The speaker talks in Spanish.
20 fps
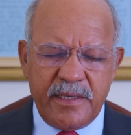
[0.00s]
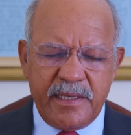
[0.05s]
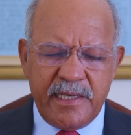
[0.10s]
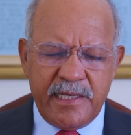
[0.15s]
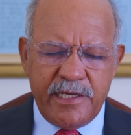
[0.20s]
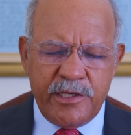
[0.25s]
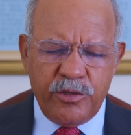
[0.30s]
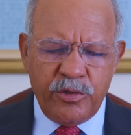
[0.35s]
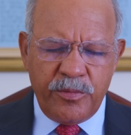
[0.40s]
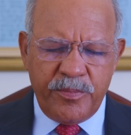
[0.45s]

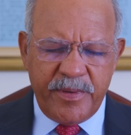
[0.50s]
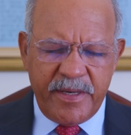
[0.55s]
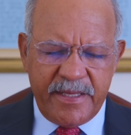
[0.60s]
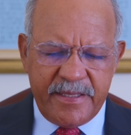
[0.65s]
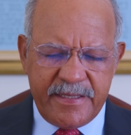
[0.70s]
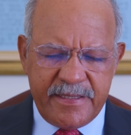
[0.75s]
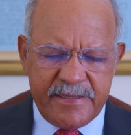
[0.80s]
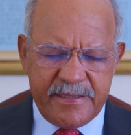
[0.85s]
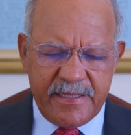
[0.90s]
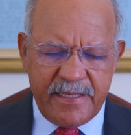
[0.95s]
Querido
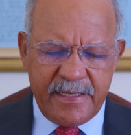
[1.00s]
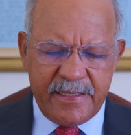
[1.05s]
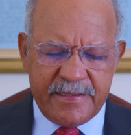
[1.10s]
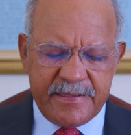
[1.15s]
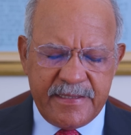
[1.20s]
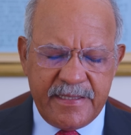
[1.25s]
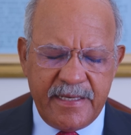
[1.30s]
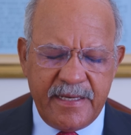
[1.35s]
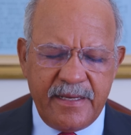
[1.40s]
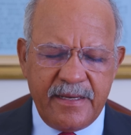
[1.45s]
Padre
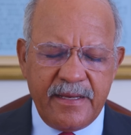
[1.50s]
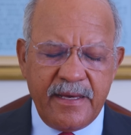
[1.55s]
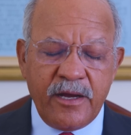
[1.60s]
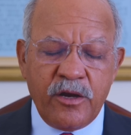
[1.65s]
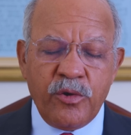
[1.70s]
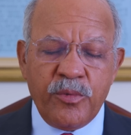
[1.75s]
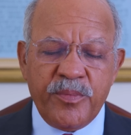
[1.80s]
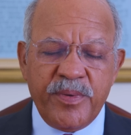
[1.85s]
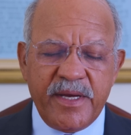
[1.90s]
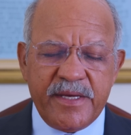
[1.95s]
Celestial,
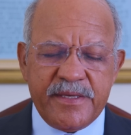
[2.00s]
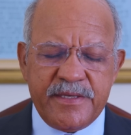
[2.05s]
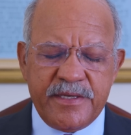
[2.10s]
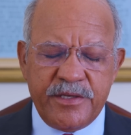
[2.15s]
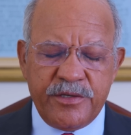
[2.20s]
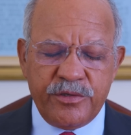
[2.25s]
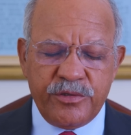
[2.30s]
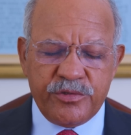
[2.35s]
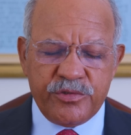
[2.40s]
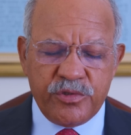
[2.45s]

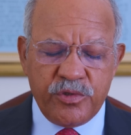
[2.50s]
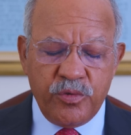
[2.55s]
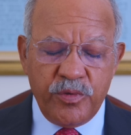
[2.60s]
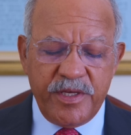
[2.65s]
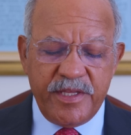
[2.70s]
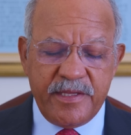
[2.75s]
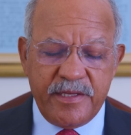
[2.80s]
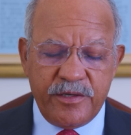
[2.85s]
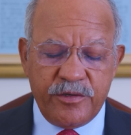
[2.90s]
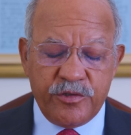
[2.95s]
acompáñenos,
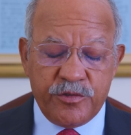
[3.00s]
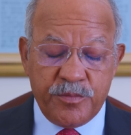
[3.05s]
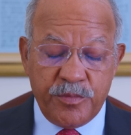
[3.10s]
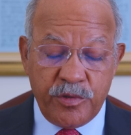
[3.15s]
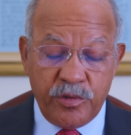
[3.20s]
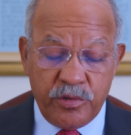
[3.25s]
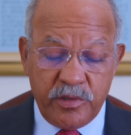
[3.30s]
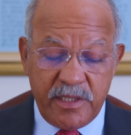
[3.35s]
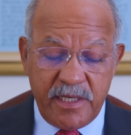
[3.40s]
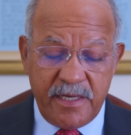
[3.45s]
cuídenos,
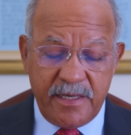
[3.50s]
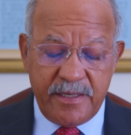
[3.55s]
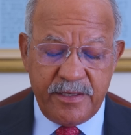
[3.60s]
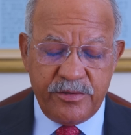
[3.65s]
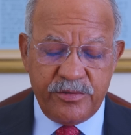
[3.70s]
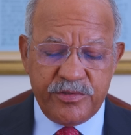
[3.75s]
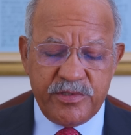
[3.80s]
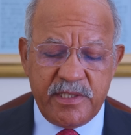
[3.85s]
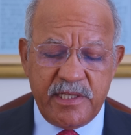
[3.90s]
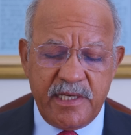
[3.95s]

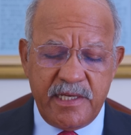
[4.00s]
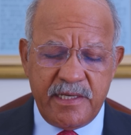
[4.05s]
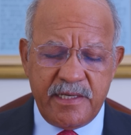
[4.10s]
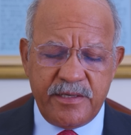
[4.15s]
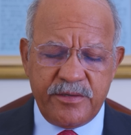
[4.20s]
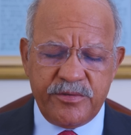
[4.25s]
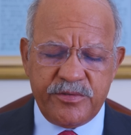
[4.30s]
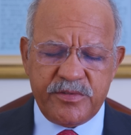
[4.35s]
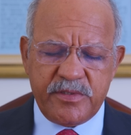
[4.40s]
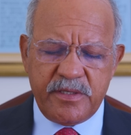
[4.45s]
protéjanos,
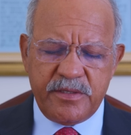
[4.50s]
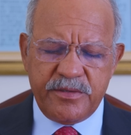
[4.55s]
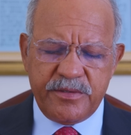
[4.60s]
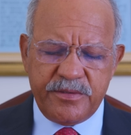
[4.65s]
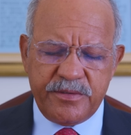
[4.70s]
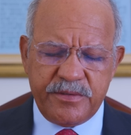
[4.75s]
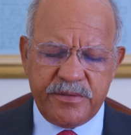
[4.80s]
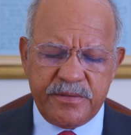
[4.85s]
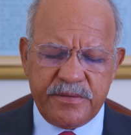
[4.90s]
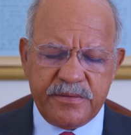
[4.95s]
diríjanos,
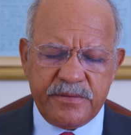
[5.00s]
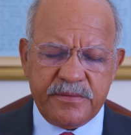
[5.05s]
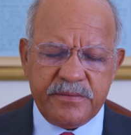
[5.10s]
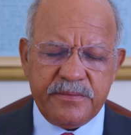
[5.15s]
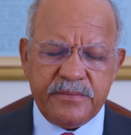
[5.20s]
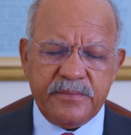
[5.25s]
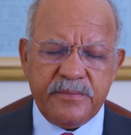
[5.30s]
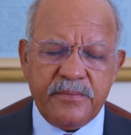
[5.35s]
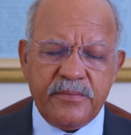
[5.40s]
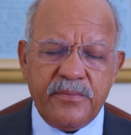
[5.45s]
Señor.
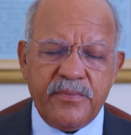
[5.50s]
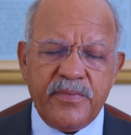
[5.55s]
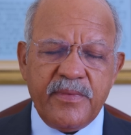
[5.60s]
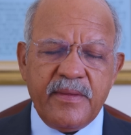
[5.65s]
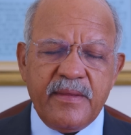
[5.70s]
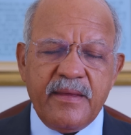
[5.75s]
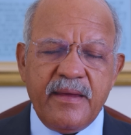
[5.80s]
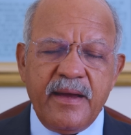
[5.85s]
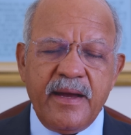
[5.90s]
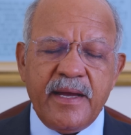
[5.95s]

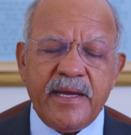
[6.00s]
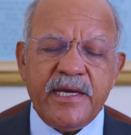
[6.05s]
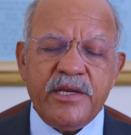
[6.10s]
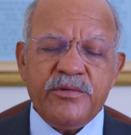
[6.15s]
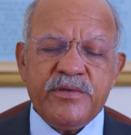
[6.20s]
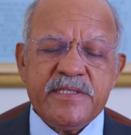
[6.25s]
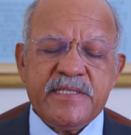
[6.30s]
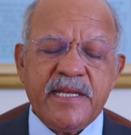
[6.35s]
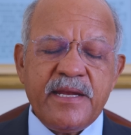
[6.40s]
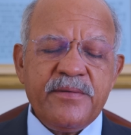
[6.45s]
Haga
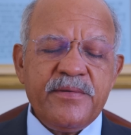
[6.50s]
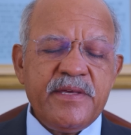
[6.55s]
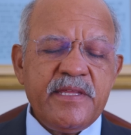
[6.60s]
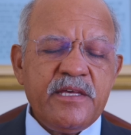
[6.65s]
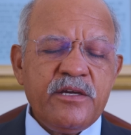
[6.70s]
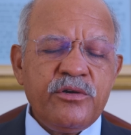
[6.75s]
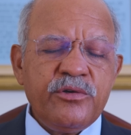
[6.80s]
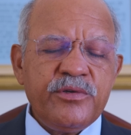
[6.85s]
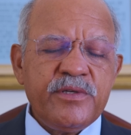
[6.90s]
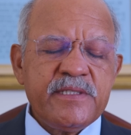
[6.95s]
en nuestra
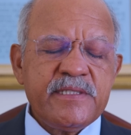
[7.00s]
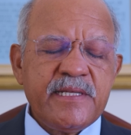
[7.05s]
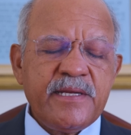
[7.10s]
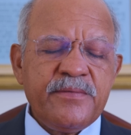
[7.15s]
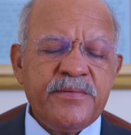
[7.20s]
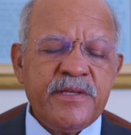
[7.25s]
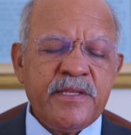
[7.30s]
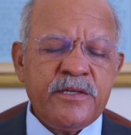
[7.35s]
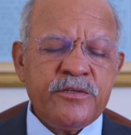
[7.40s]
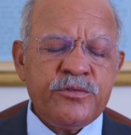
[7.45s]
vida y con
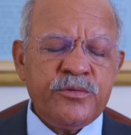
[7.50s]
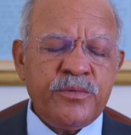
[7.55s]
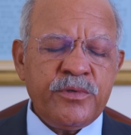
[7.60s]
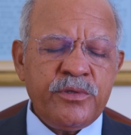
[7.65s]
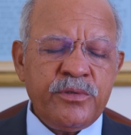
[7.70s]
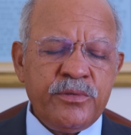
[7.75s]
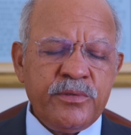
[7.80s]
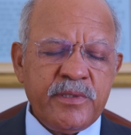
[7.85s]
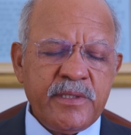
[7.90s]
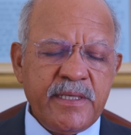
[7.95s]
nuestra vida su
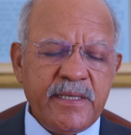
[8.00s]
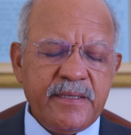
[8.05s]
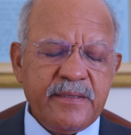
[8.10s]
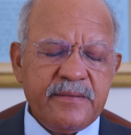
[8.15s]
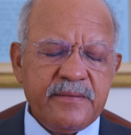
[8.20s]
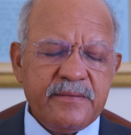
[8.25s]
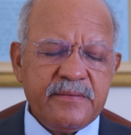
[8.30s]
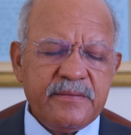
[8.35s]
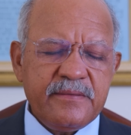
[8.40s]
voluntad.